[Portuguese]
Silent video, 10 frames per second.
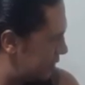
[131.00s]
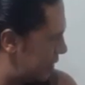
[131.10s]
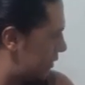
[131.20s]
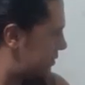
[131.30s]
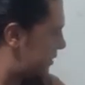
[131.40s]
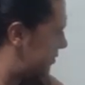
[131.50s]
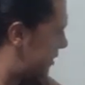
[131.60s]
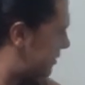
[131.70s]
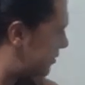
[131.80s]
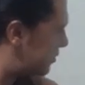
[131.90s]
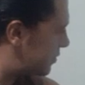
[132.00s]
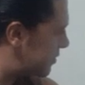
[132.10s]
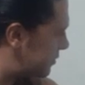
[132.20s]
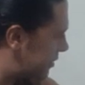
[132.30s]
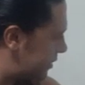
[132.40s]
Ih, os trem mexendo
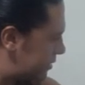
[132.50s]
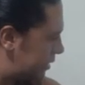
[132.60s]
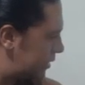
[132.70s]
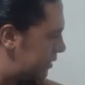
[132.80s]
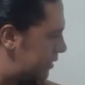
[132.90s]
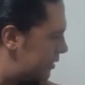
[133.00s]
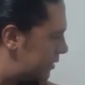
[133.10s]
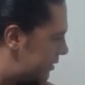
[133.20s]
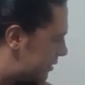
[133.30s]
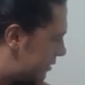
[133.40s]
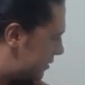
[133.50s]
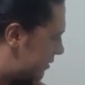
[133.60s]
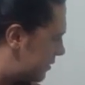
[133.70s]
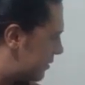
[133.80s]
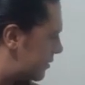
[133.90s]
sozinho aqui, Zé? Tá
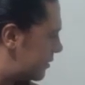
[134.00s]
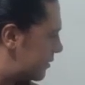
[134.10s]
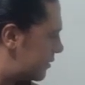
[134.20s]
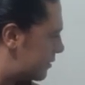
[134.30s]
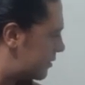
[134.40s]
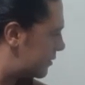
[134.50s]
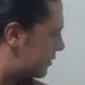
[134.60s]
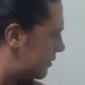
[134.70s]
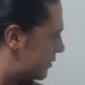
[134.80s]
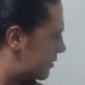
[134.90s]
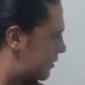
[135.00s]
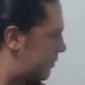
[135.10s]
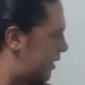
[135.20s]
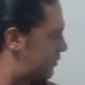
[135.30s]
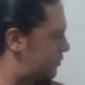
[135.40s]

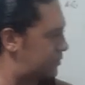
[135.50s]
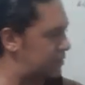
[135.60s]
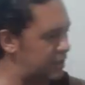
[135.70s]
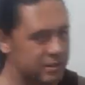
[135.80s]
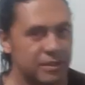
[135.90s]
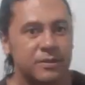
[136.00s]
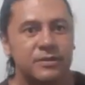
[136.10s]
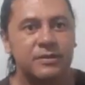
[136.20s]
maluco, Zezão?